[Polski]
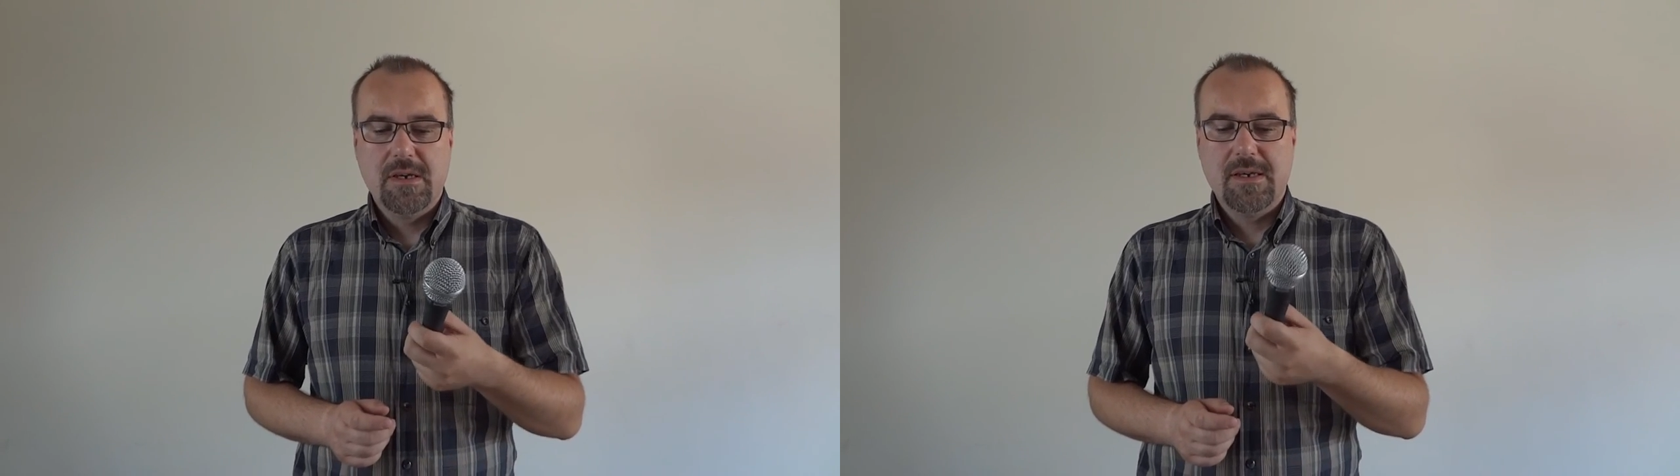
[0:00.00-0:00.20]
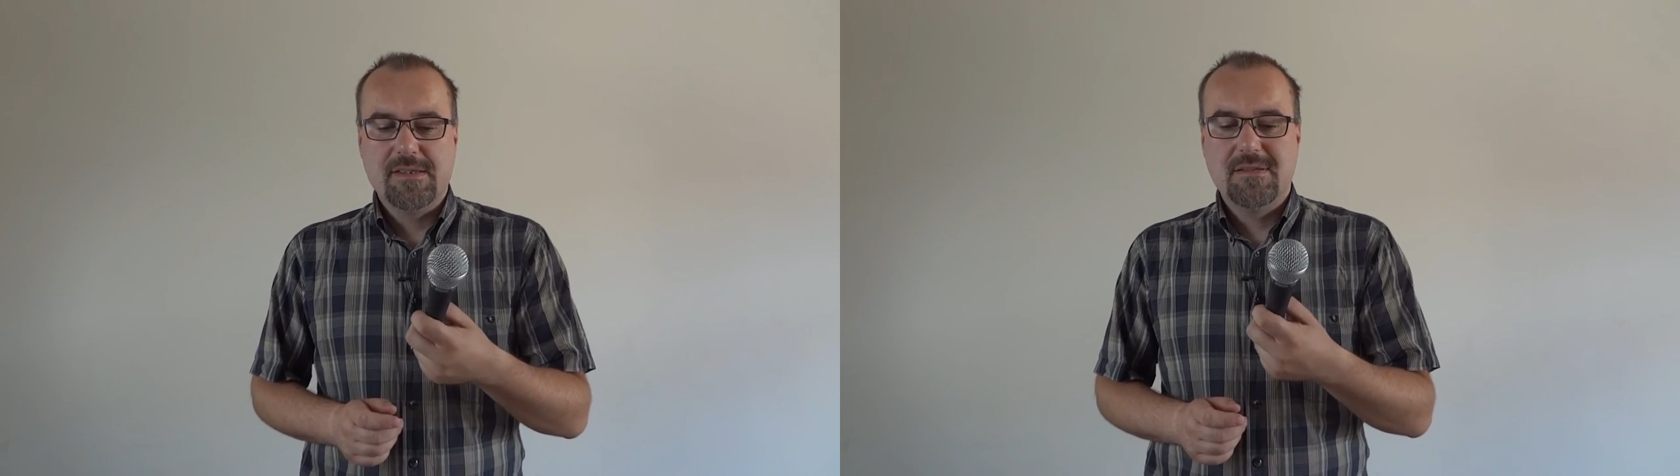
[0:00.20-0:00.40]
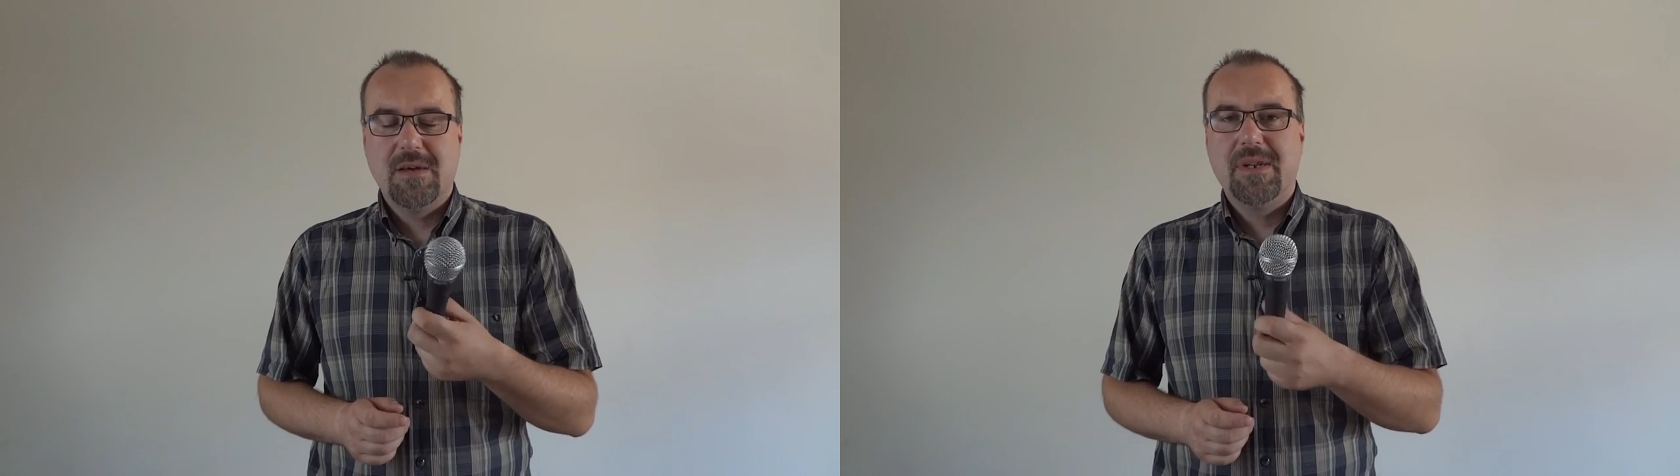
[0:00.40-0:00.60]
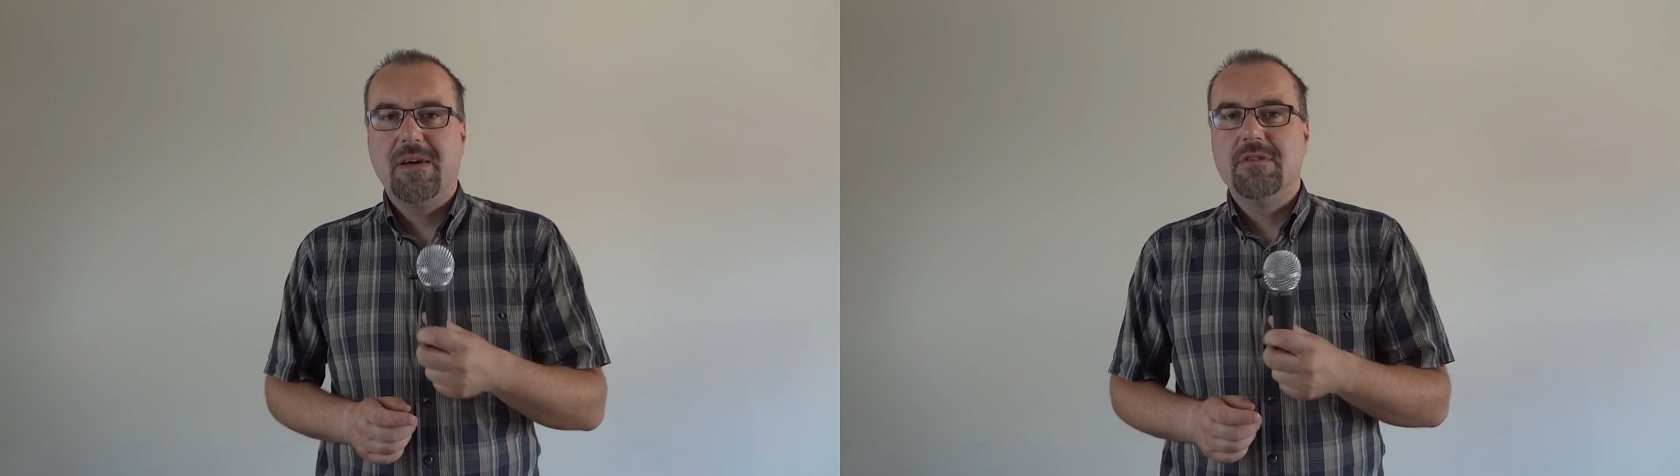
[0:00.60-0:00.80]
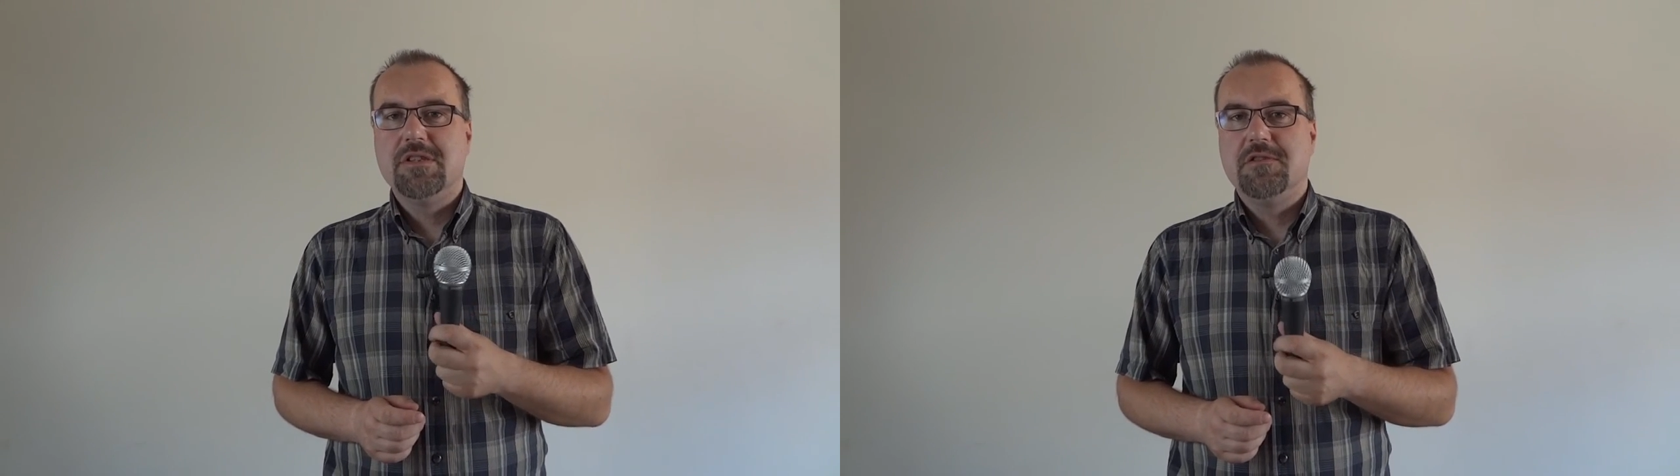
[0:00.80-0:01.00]
I jest to
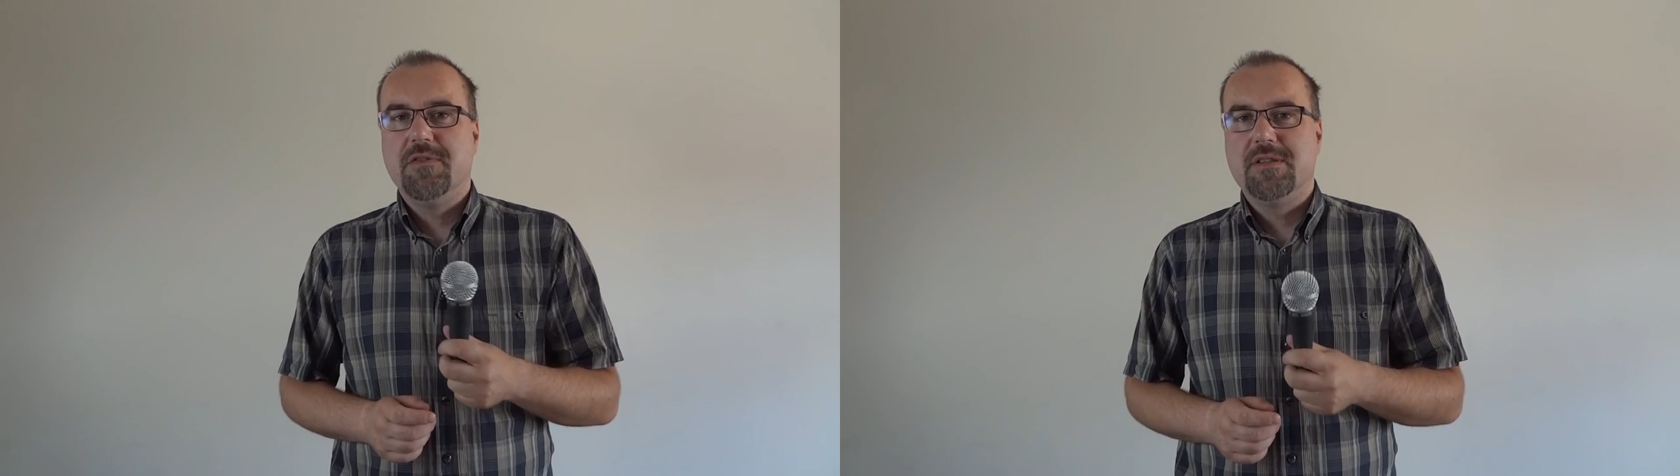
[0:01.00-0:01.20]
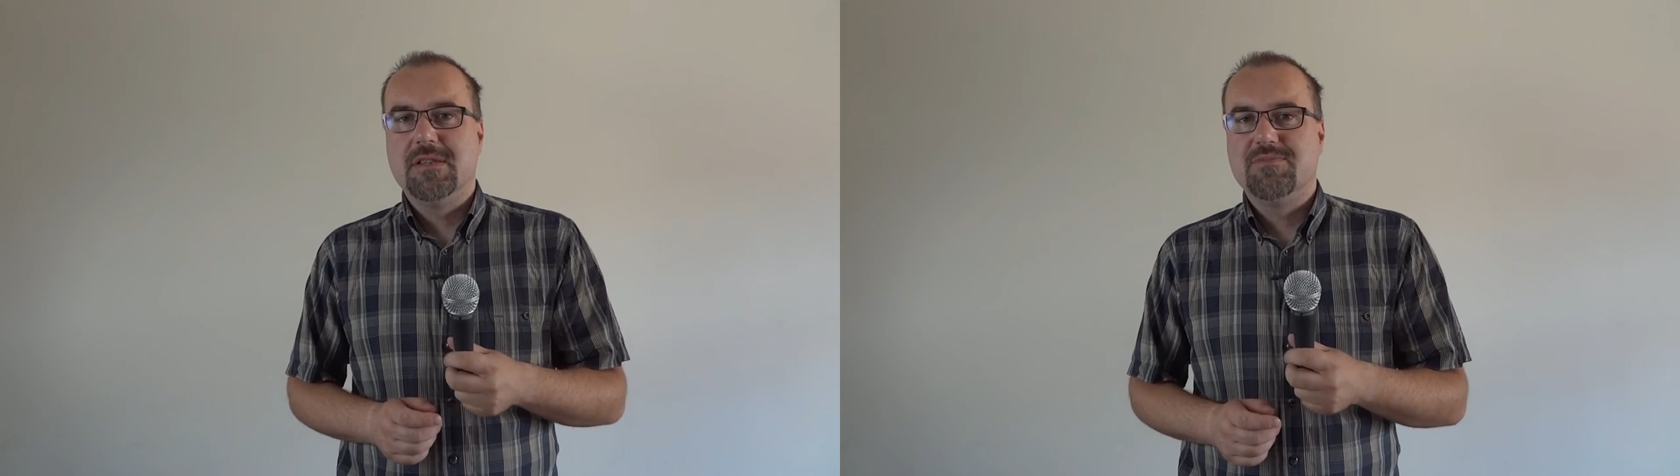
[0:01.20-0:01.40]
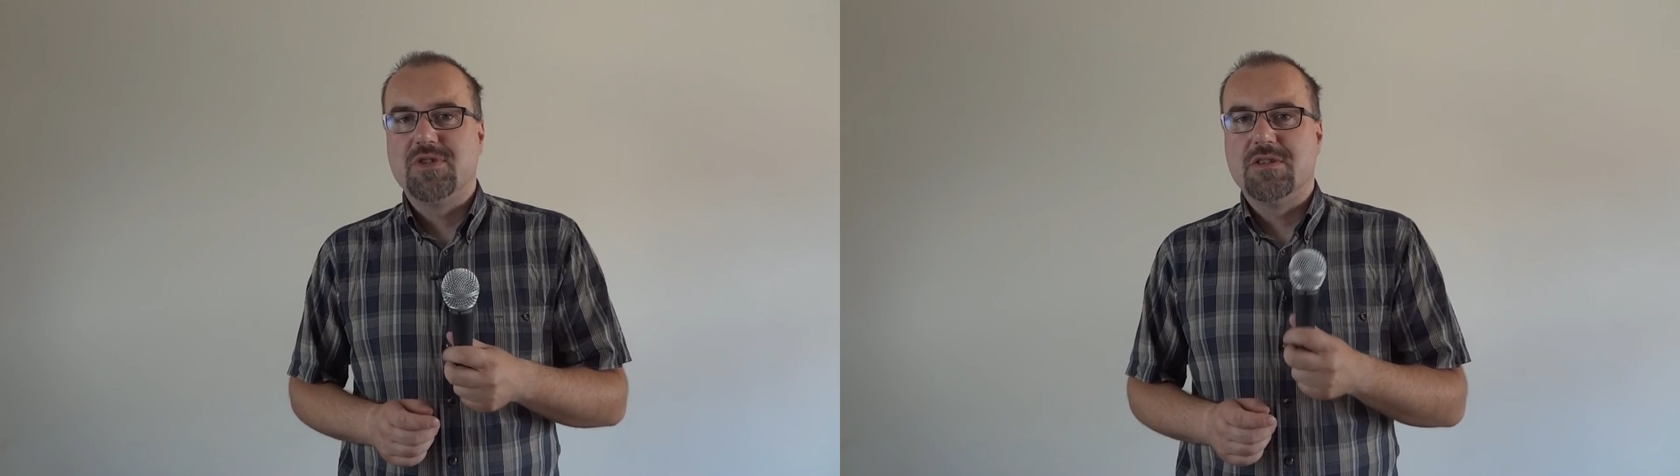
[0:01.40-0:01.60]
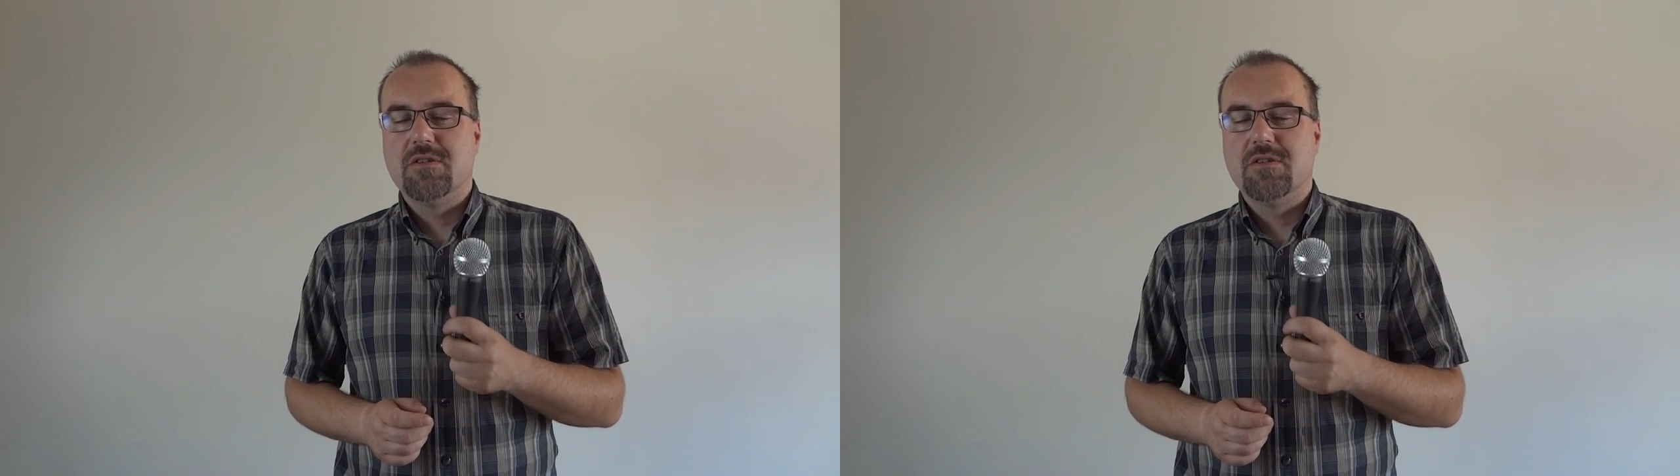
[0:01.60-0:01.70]
naprawdę świetny sprzęt.